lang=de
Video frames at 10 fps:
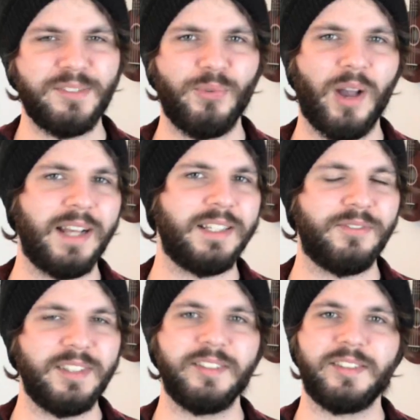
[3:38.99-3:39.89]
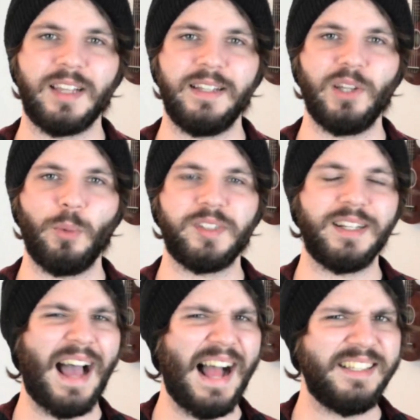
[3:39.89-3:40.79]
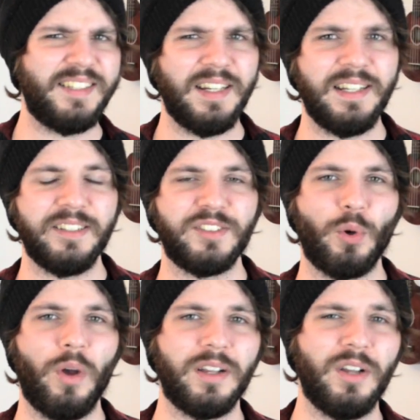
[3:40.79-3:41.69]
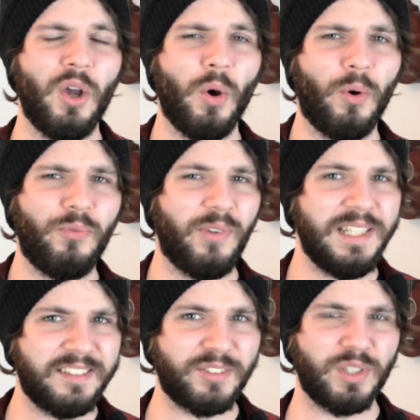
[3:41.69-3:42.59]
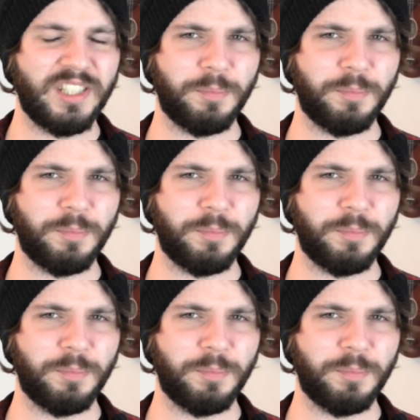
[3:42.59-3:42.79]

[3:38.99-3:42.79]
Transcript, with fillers: für einen gewissen Zeitraum seine alltäglichen Sorgen und verliert sogar das